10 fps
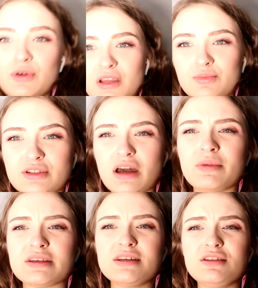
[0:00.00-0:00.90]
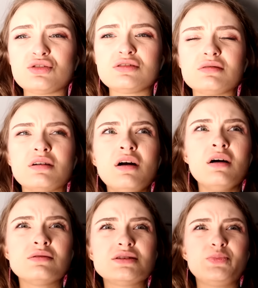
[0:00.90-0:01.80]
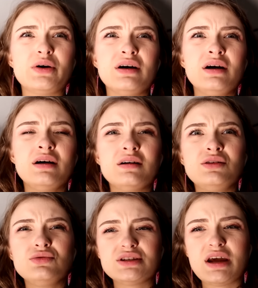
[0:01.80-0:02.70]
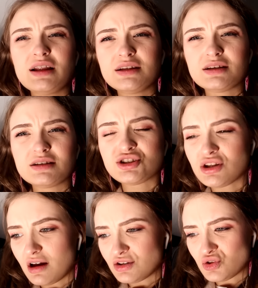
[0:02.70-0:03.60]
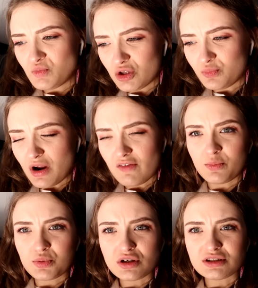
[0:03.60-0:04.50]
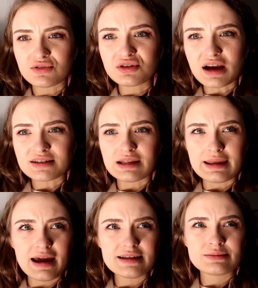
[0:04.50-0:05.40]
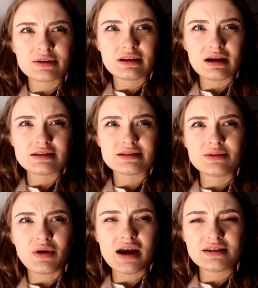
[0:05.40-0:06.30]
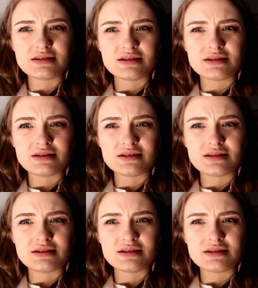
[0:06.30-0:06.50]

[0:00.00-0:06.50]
пор не отпускает, меня злит то, что, ну, типа, люди реально считают, что имеют право просто вот так стоять, смотреть, снимать.